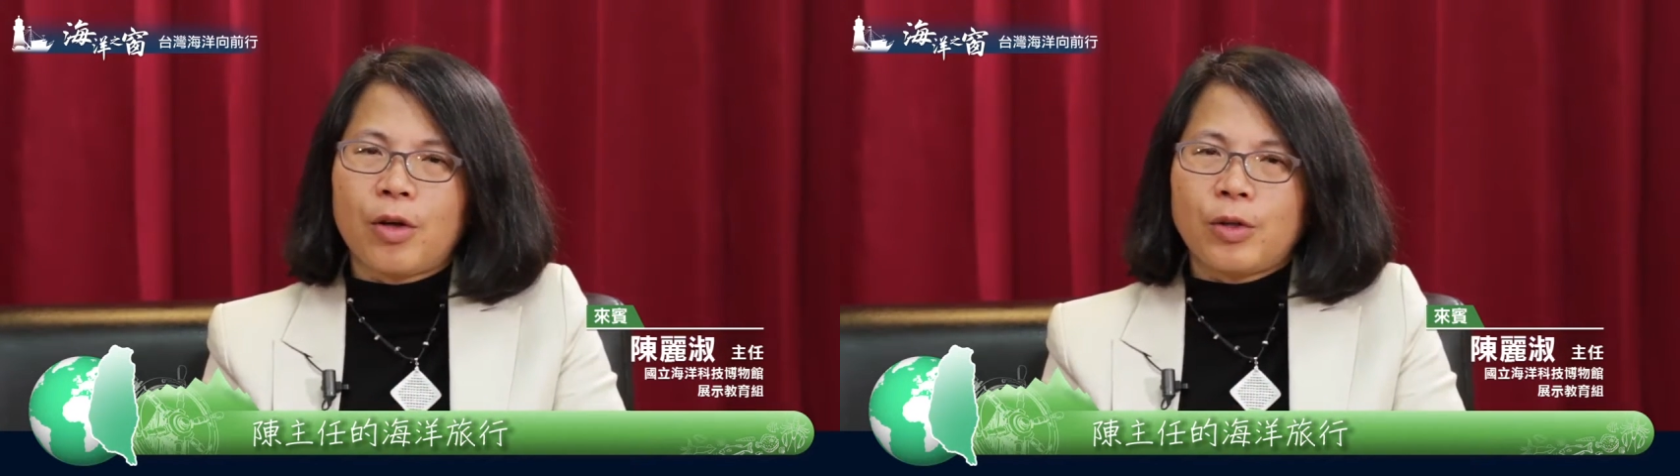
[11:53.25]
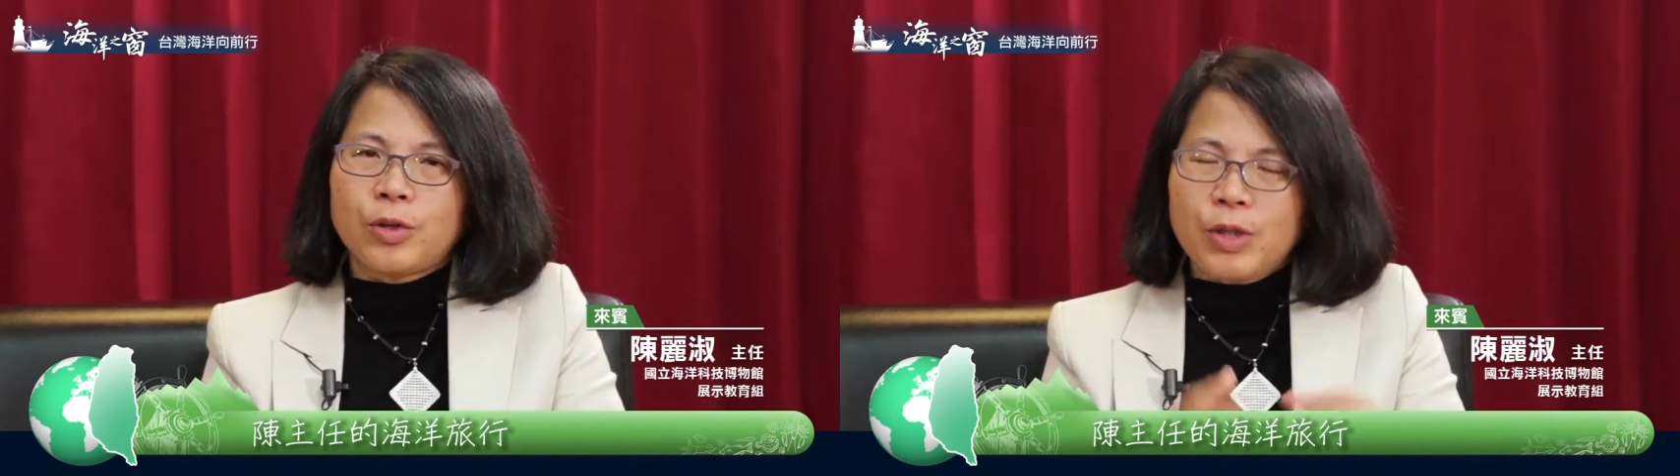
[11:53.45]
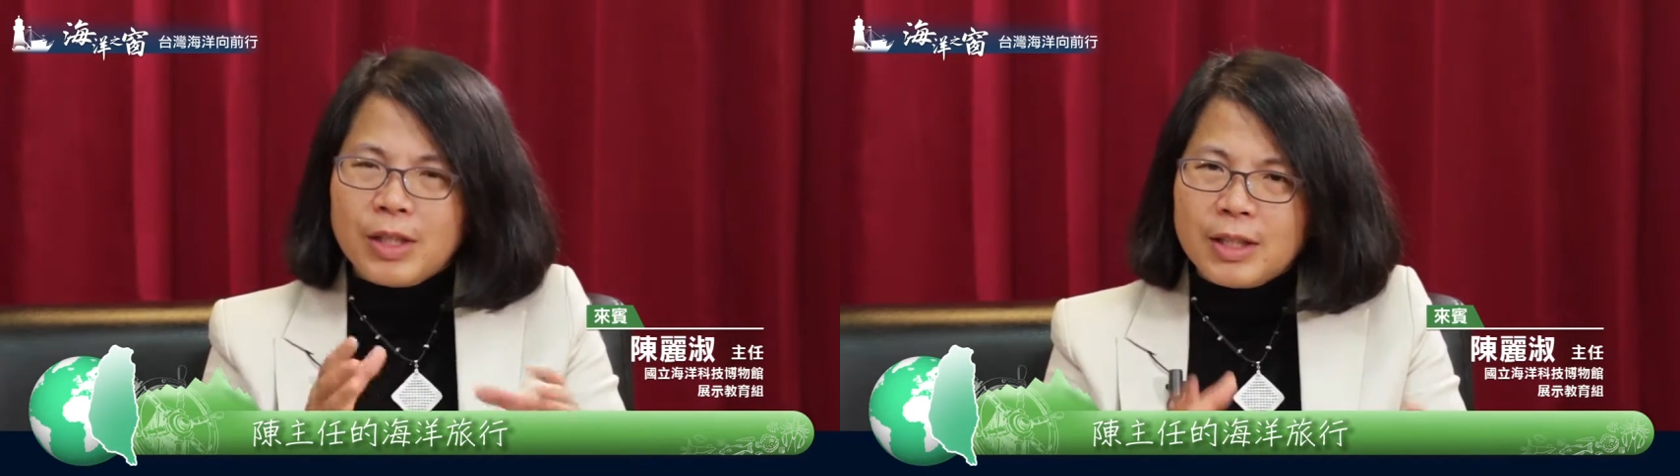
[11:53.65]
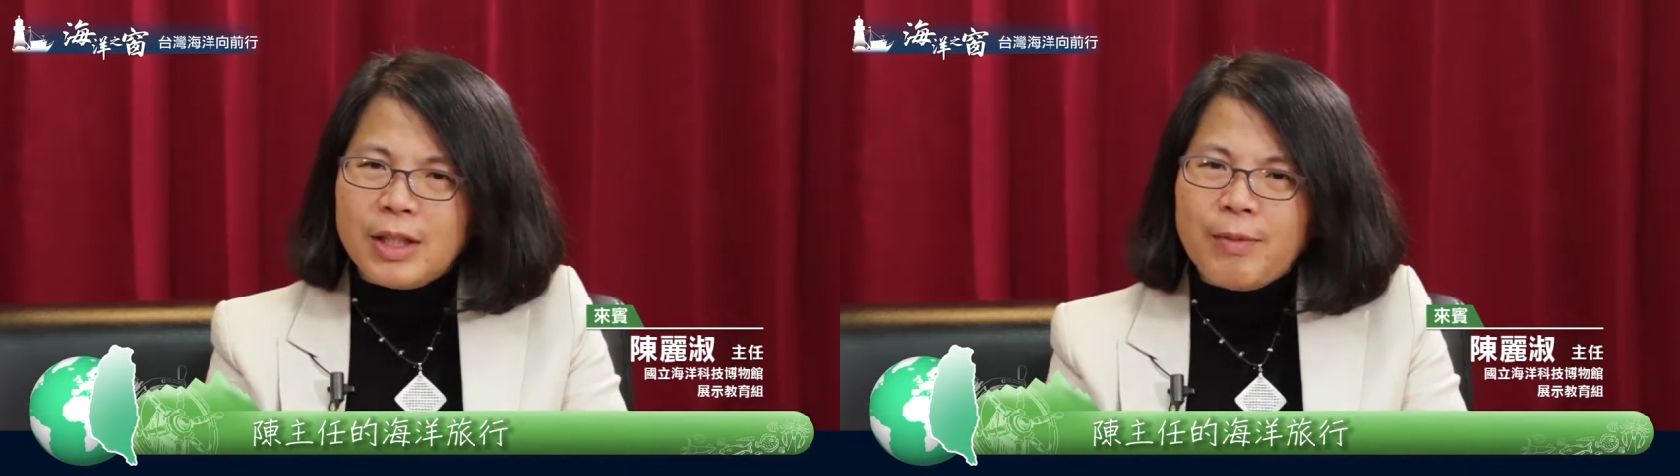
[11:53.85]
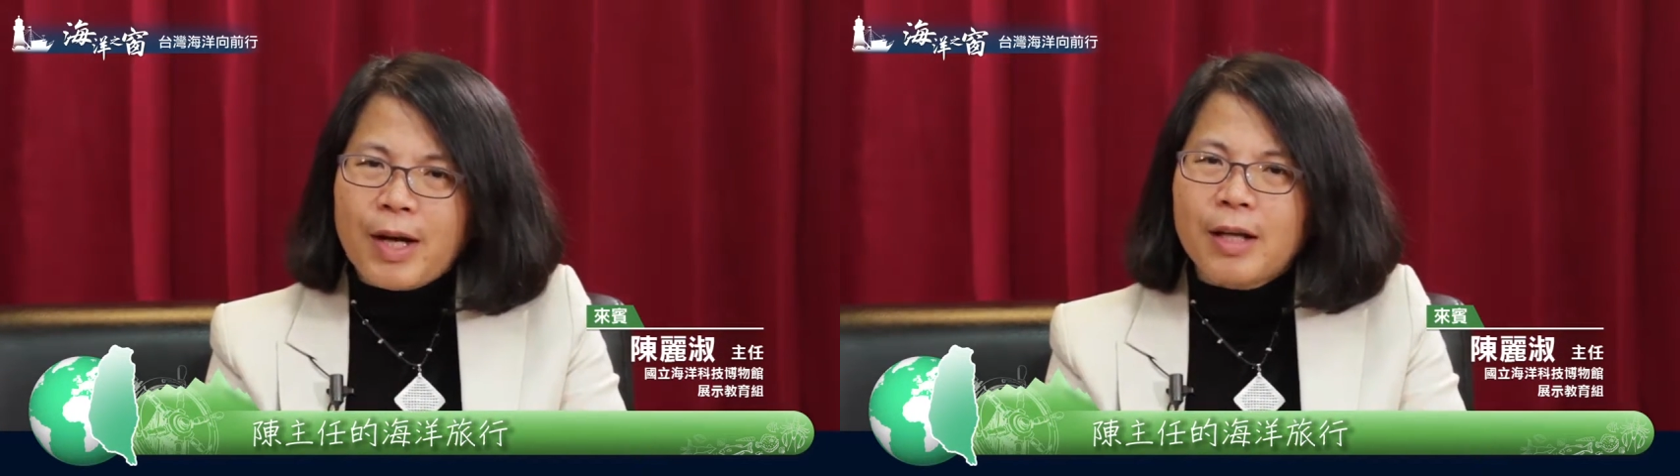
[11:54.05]
所以一个
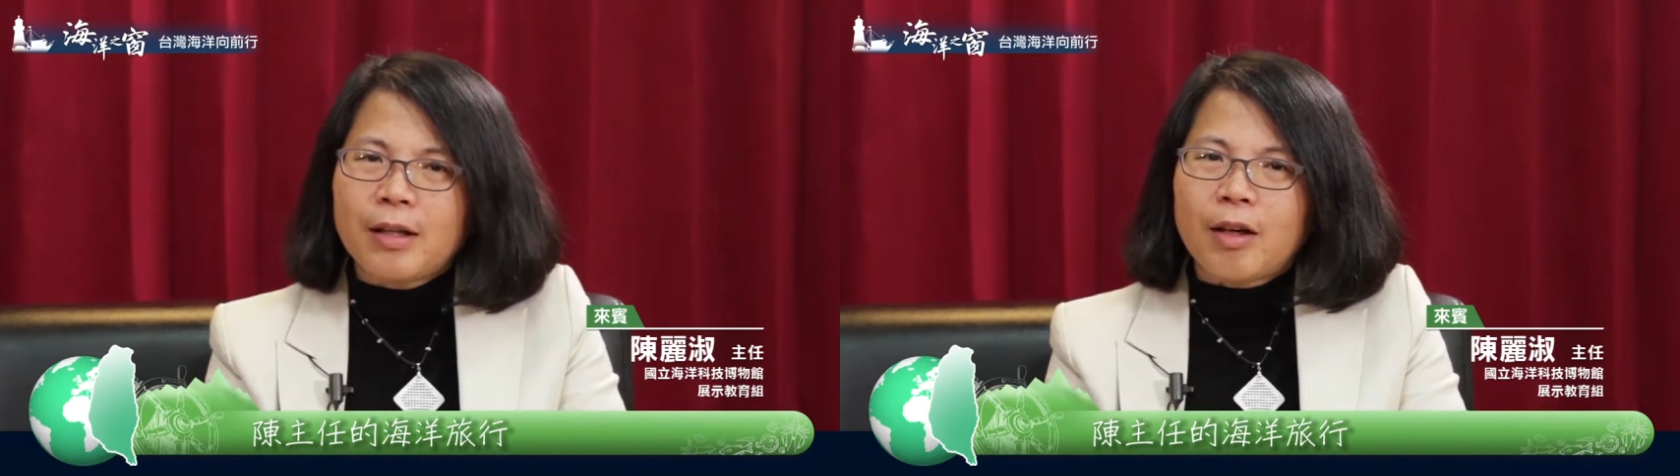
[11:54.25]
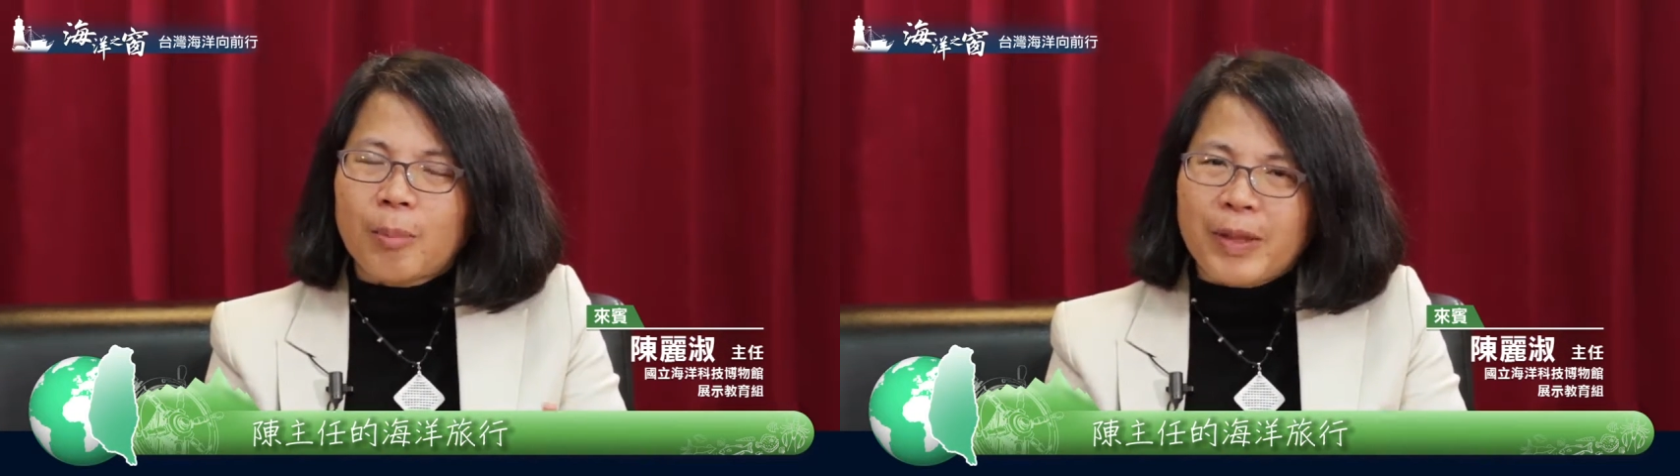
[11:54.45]
地方好，